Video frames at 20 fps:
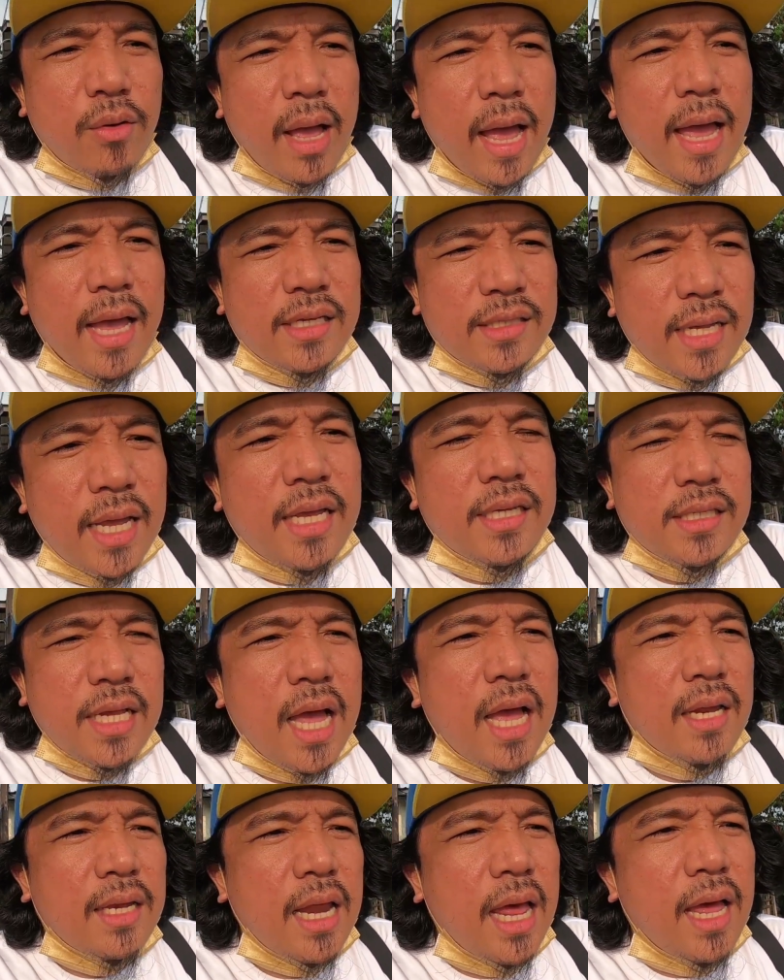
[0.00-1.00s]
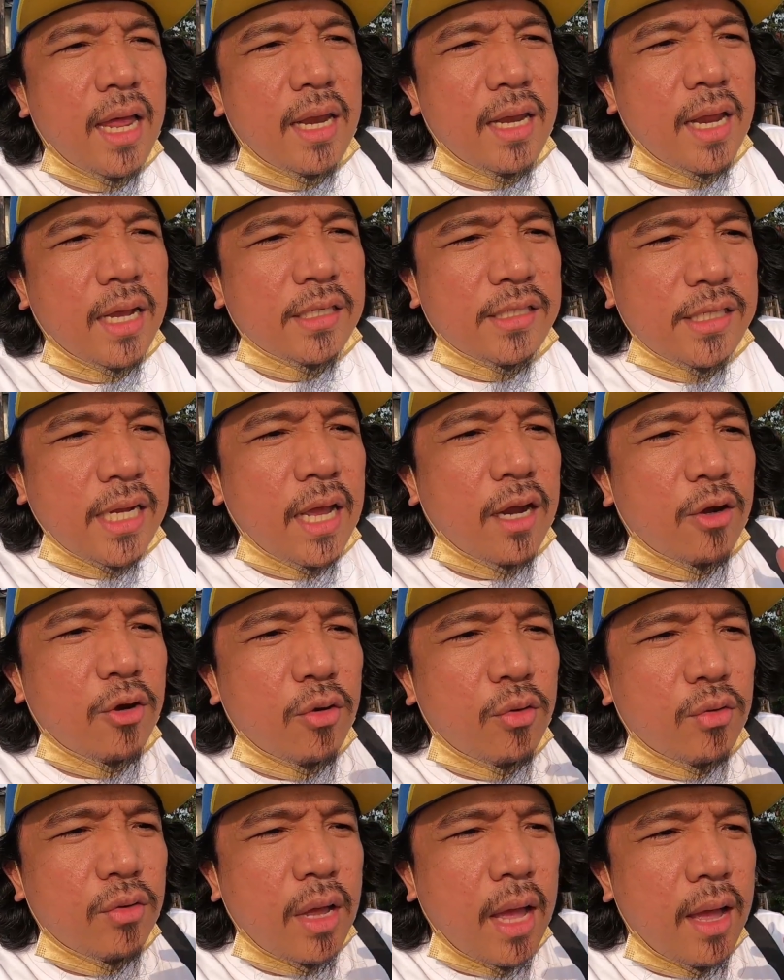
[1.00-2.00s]
yung kaisa-isa na nag-share
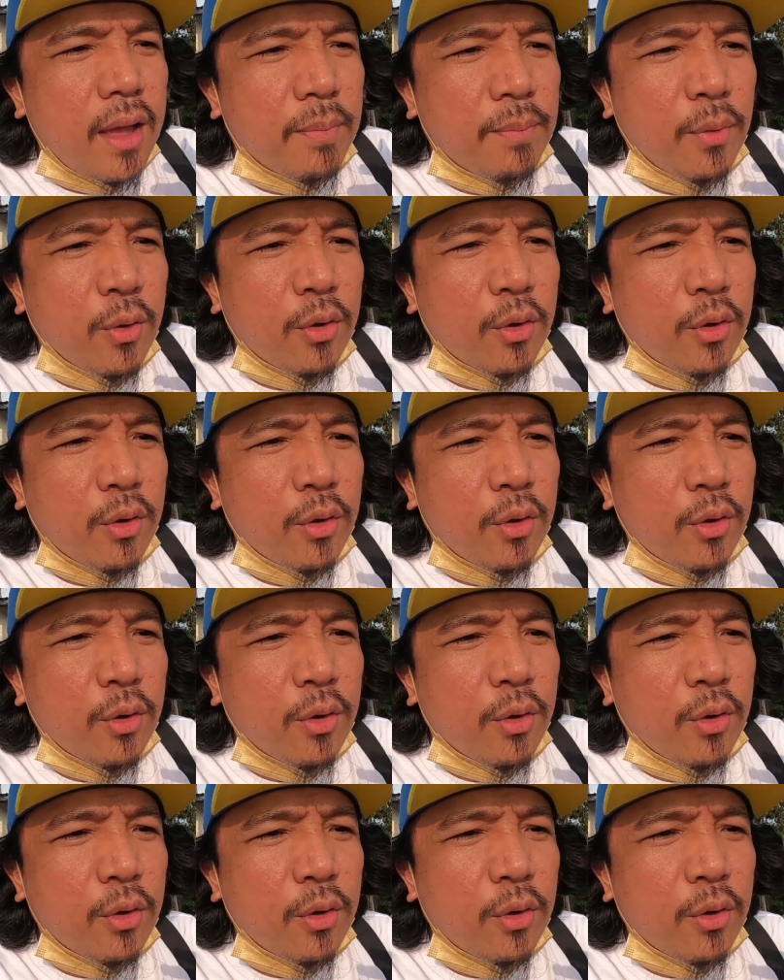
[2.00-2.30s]
nung uh,